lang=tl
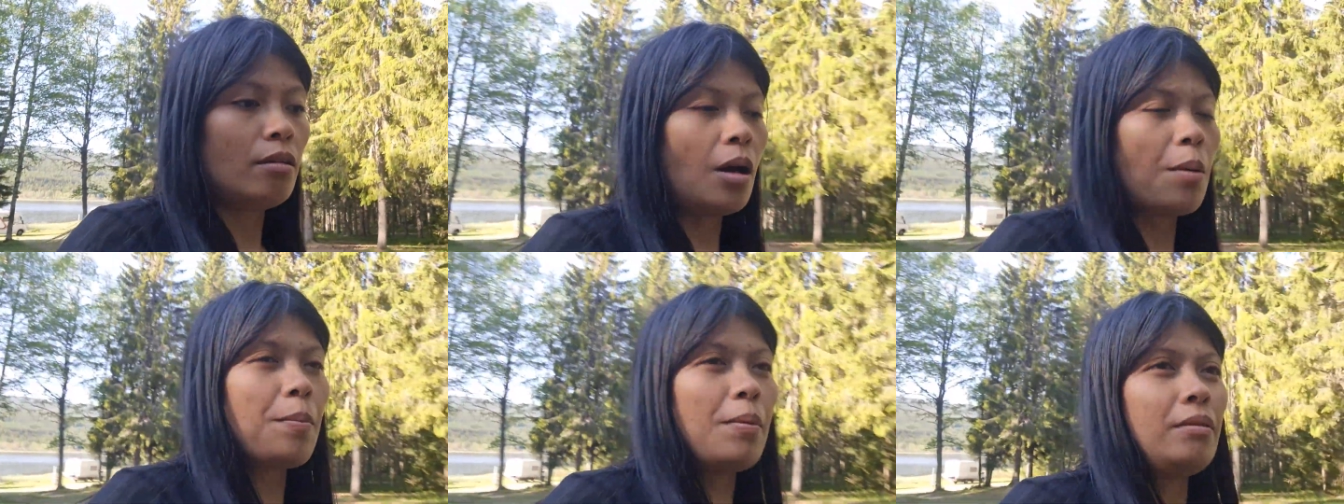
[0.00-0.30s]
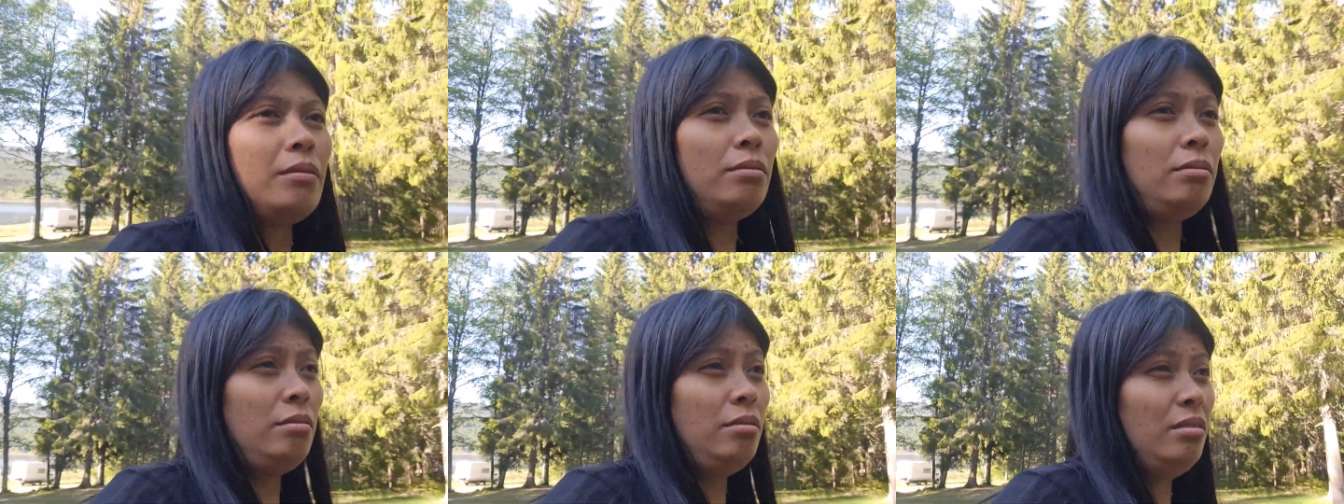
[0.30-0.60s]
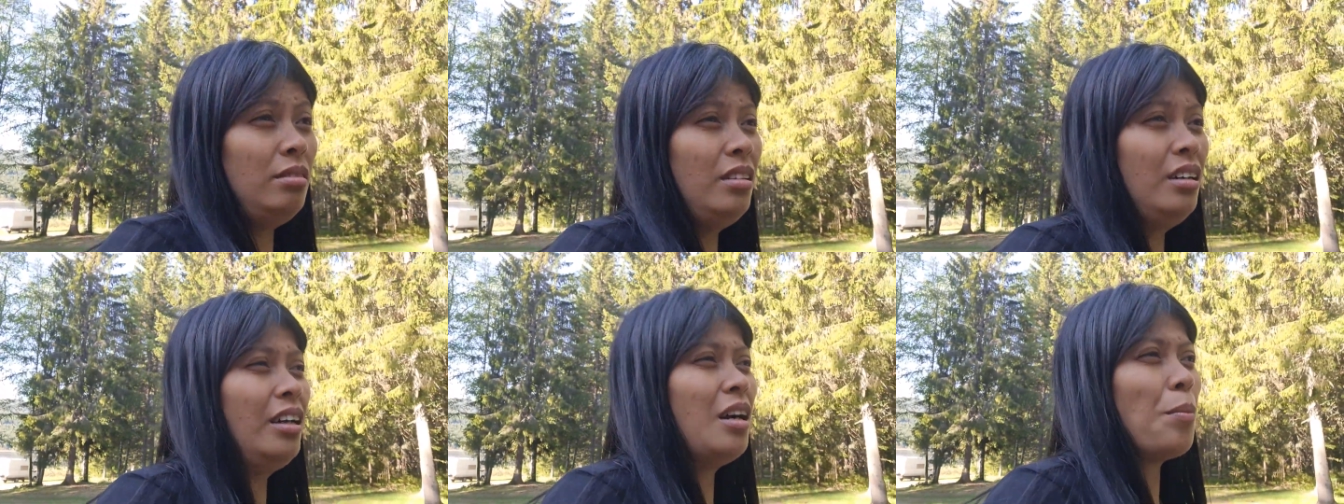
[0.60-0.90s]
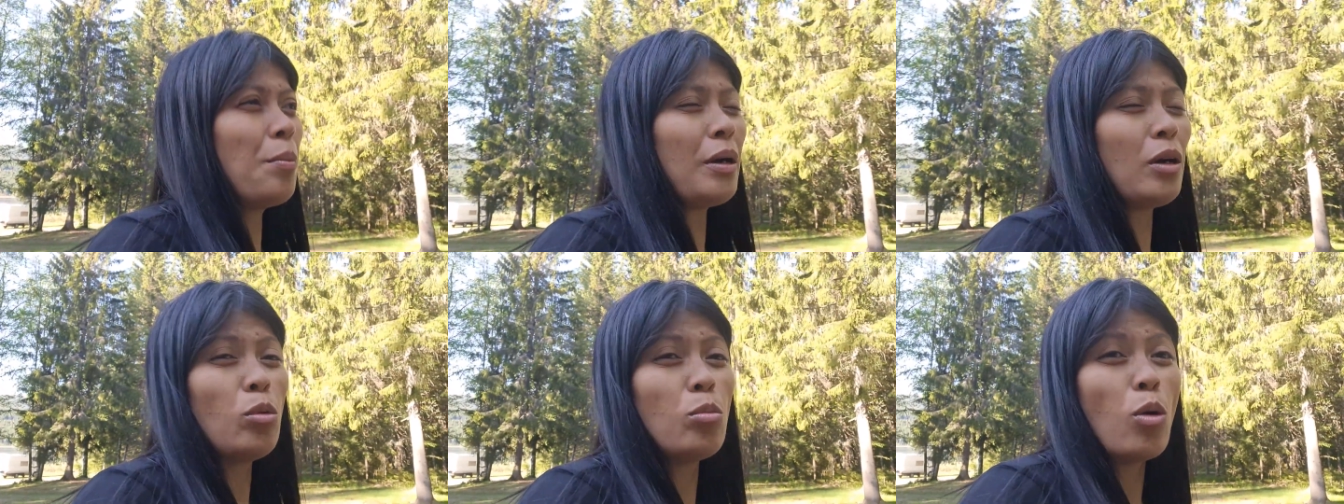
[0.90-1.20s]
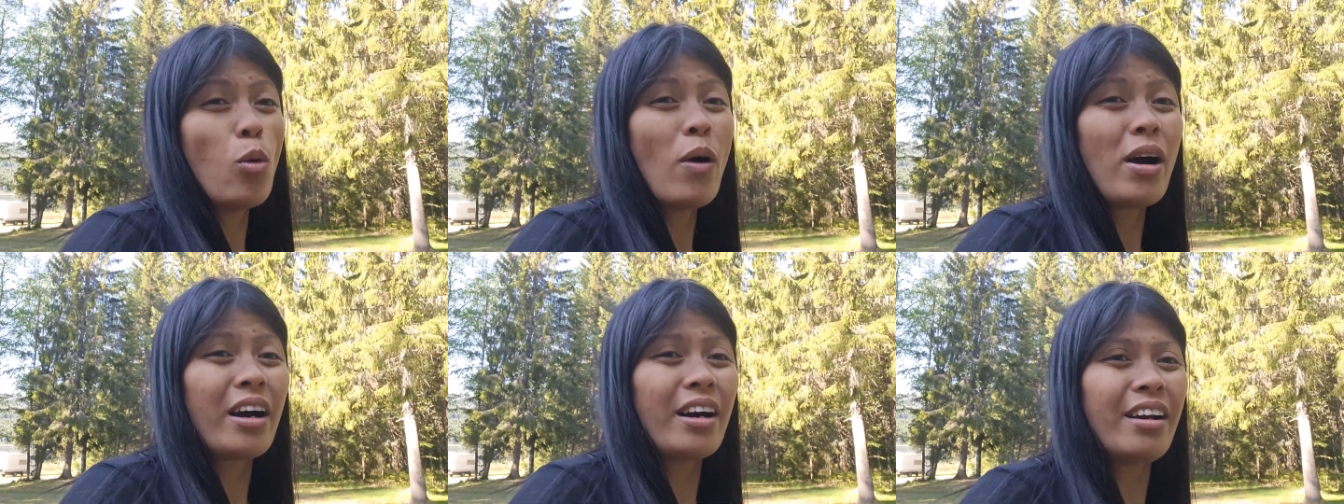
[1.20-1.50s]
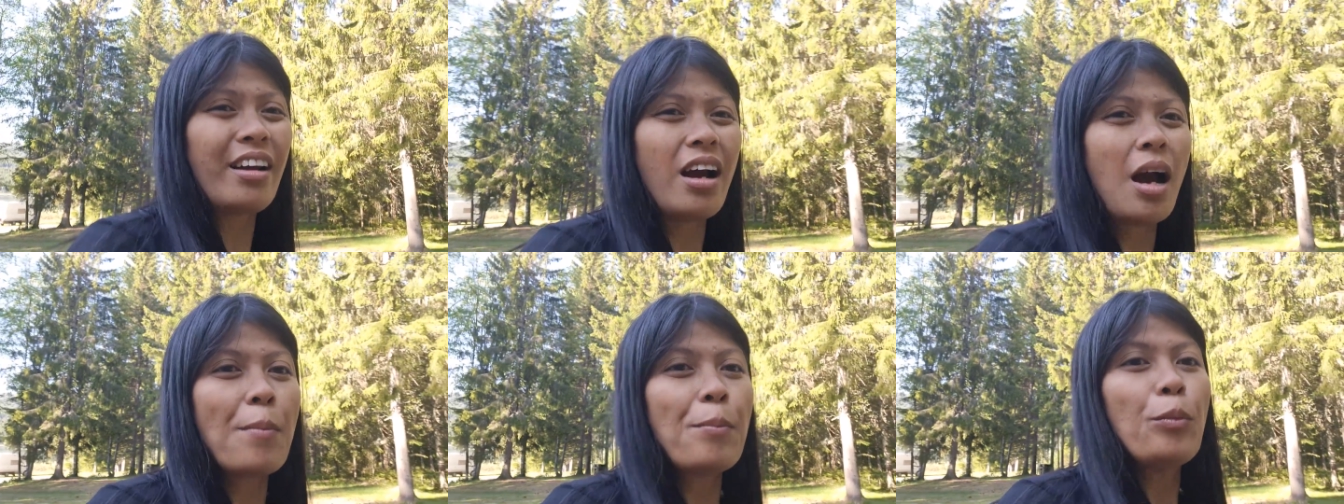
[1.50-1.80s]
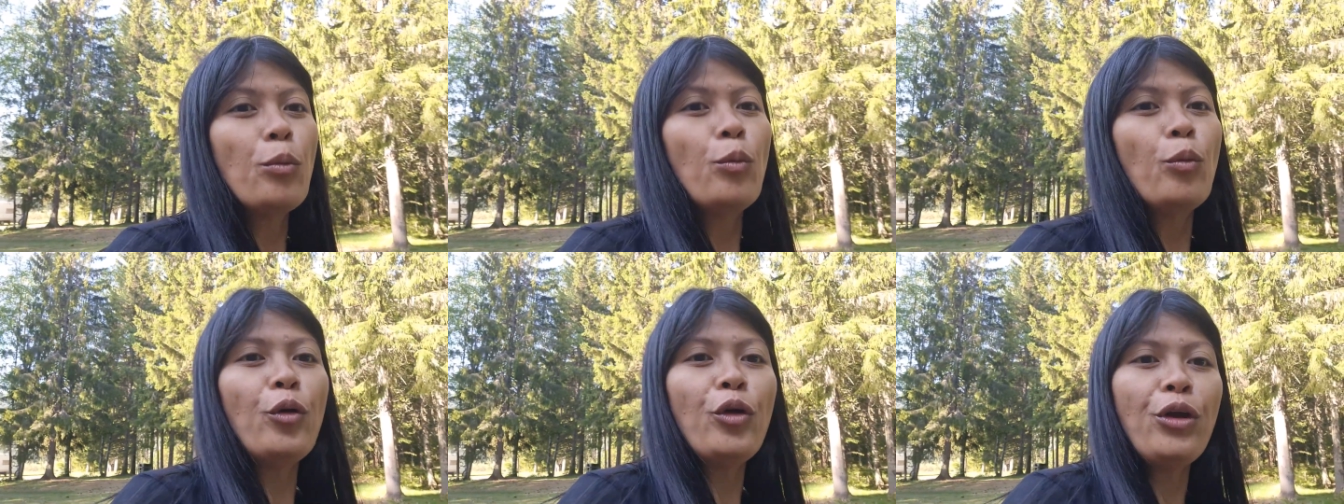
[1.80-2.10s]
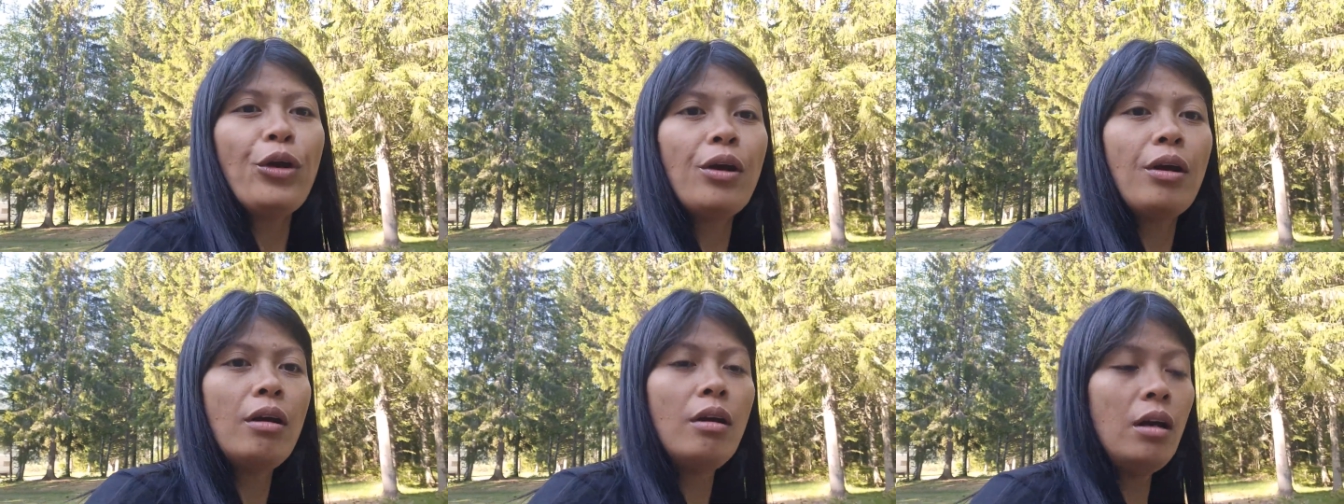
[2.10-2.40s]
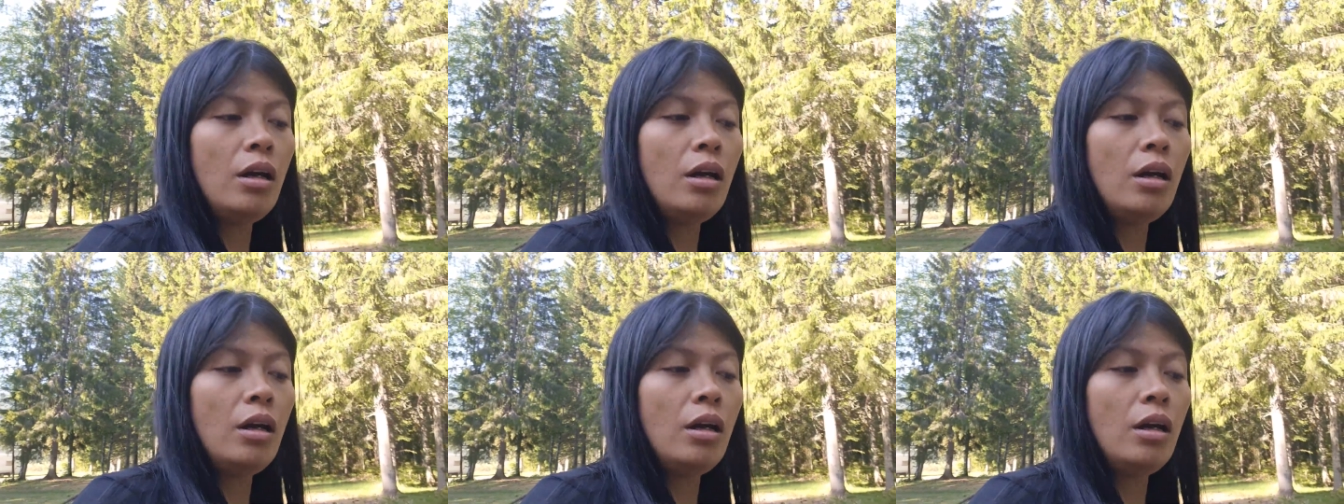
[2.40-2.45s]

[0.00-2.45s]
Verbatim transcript: Kapag, kapag gumawa ka ng apoy,